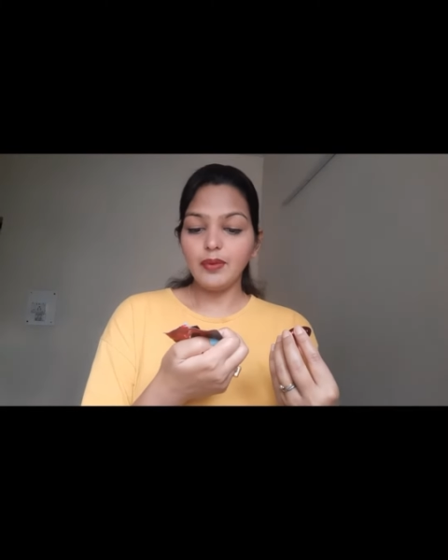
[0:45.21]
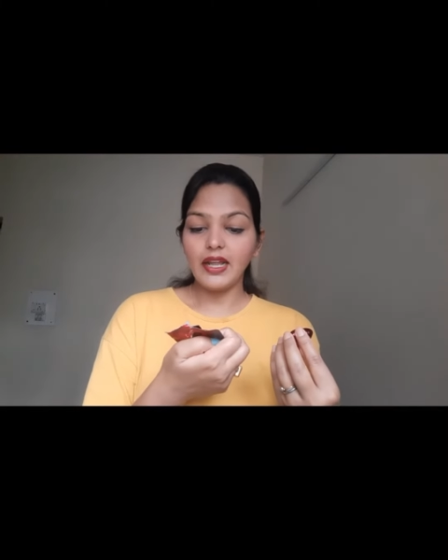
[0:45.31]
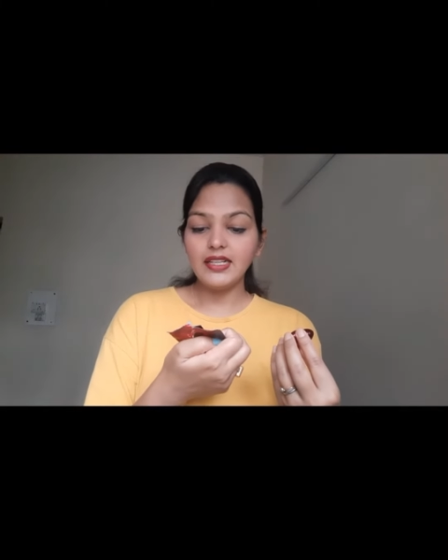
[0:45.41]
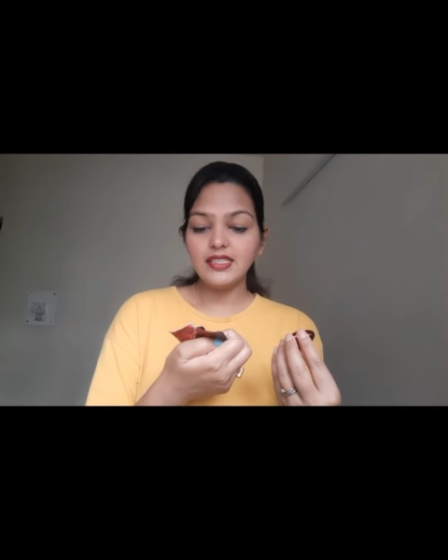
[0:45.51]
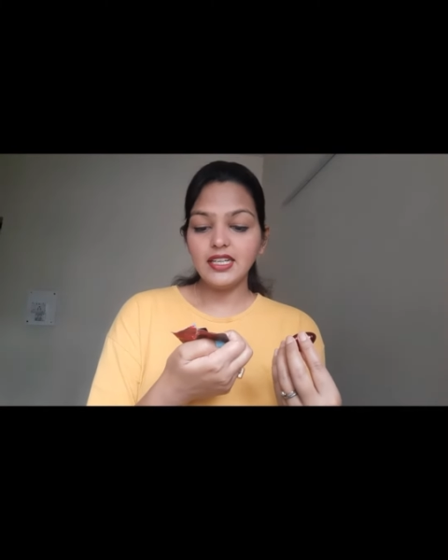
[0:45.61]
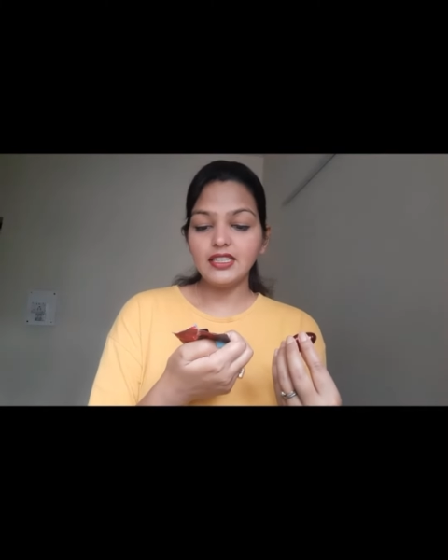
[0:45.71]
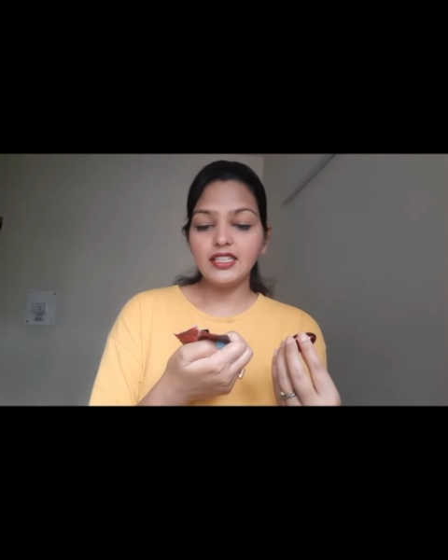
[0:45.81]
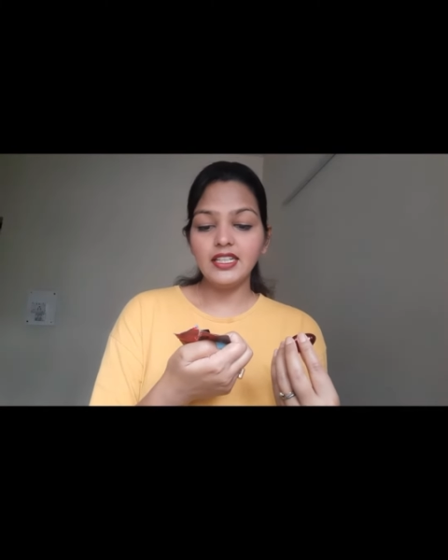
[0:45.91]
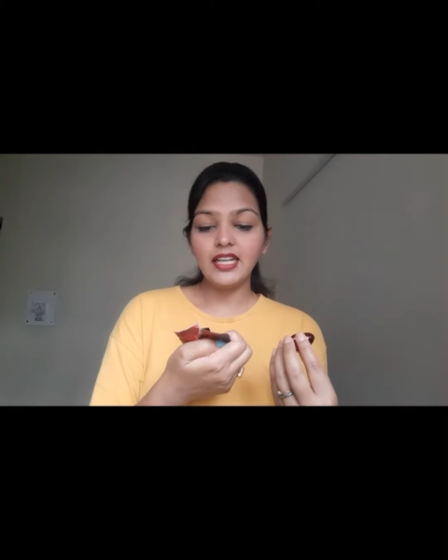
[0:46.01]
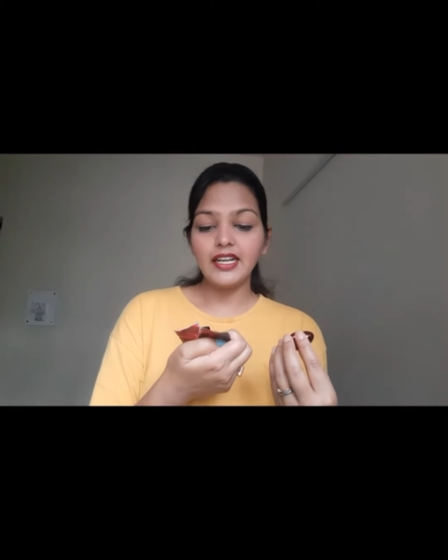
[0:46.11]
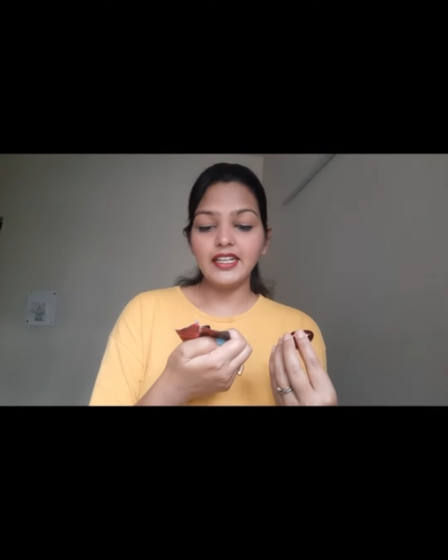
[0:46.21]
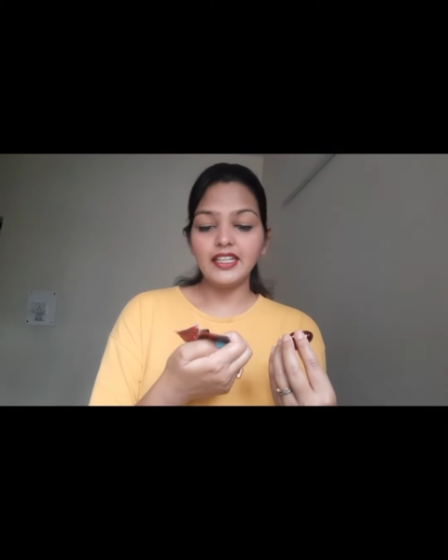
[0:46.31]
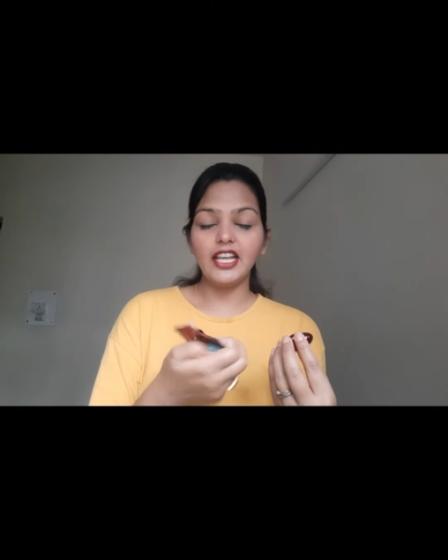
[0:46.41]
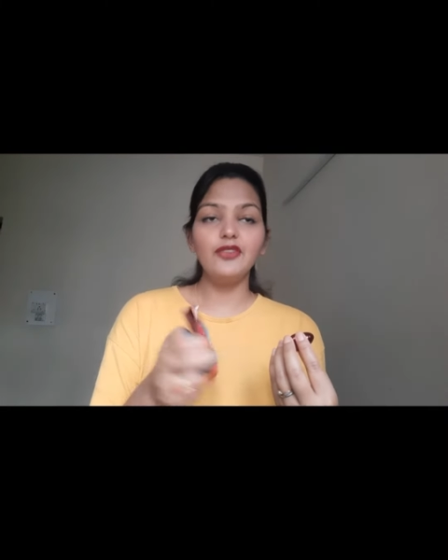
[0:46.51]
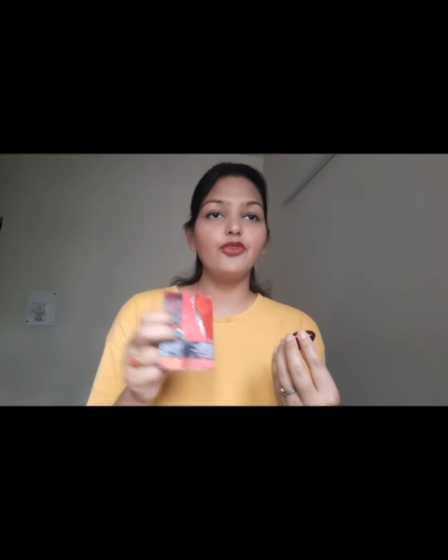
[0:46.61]
प्राइस है थ्री नाइन्टी
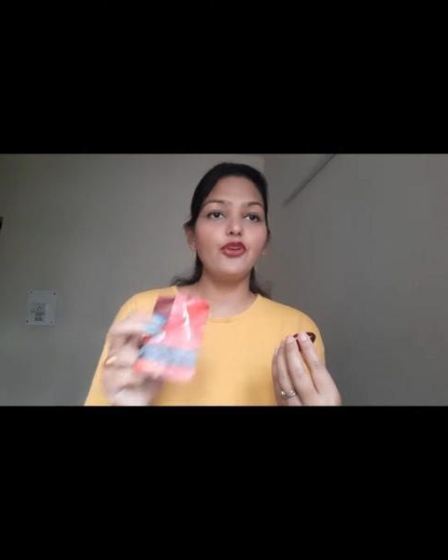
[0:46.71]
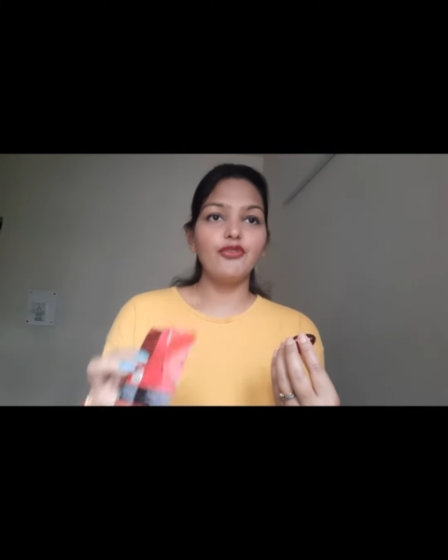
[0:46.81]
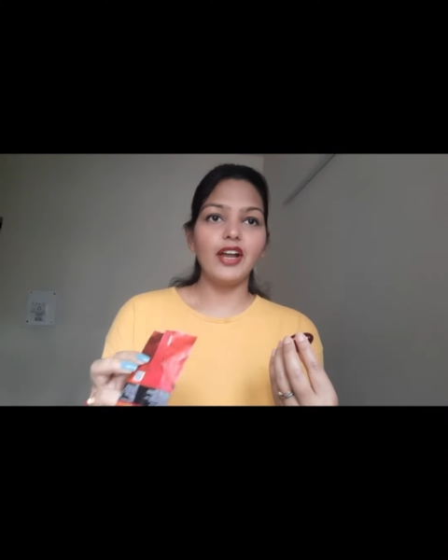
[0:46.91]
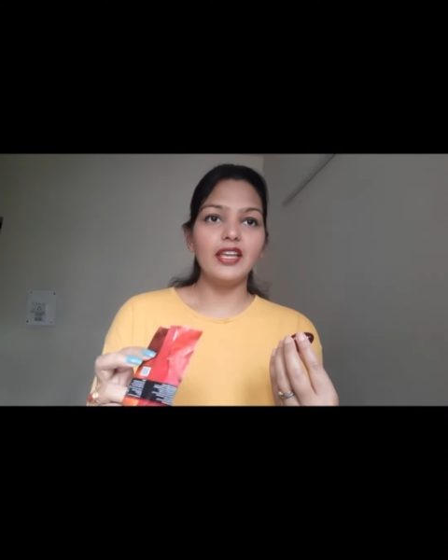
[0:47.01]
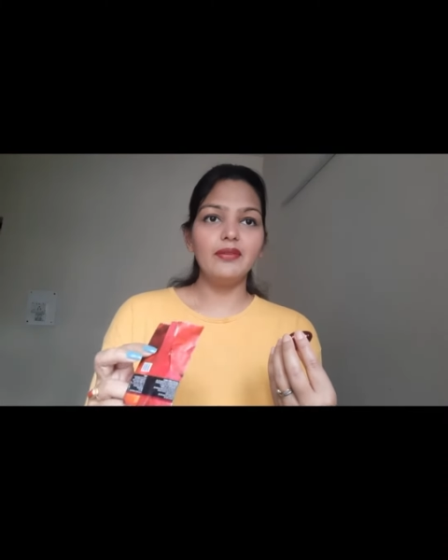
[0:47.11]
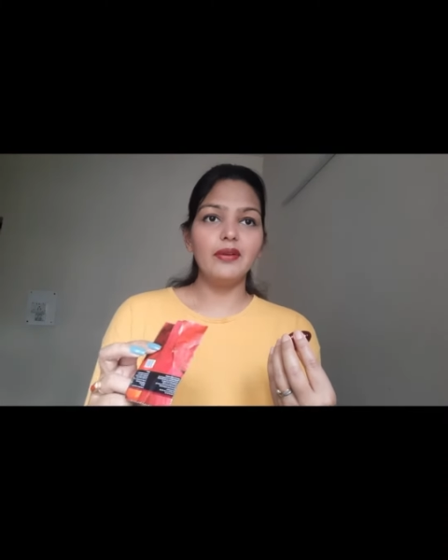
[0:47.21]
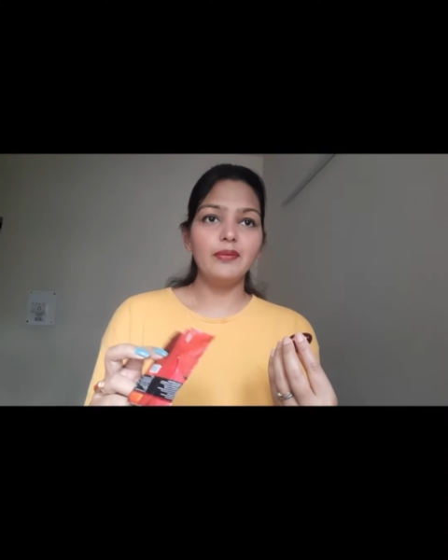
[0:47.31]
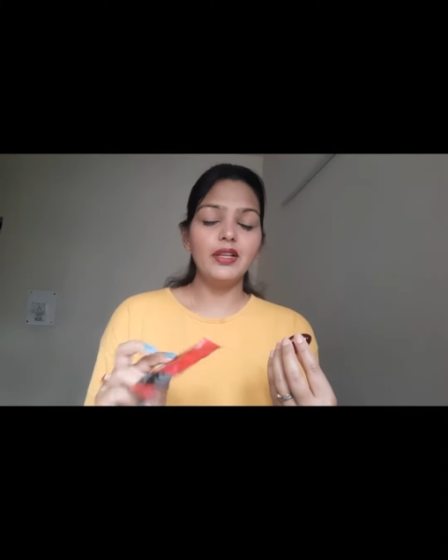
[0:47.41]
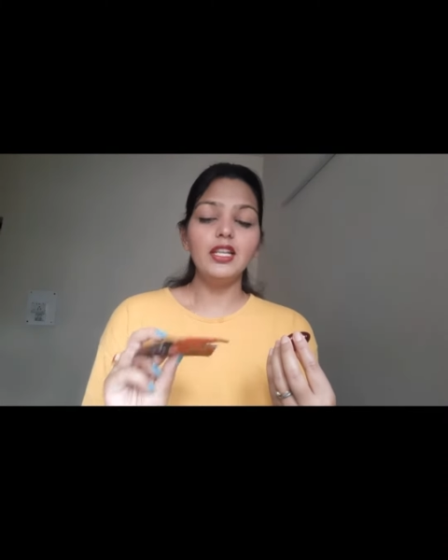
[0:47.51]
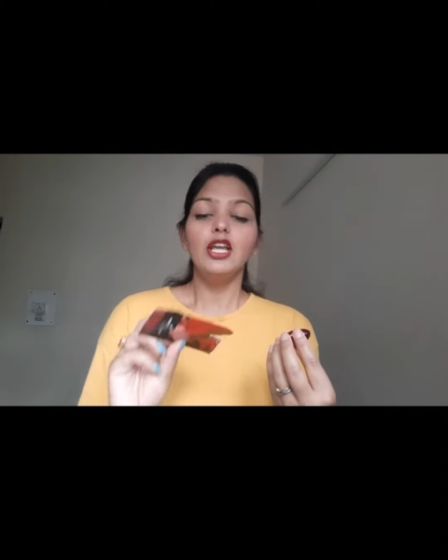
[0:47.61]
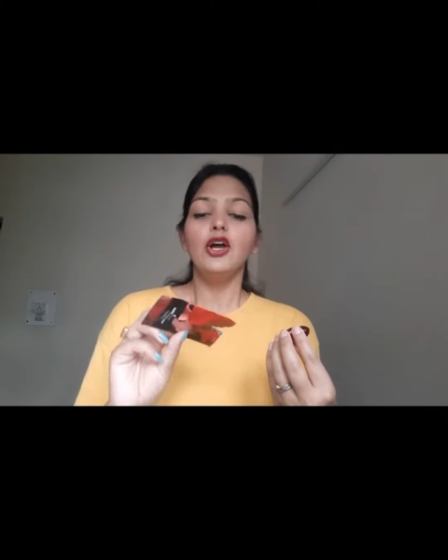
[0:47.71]
नाइन फॉर फाइव एम एल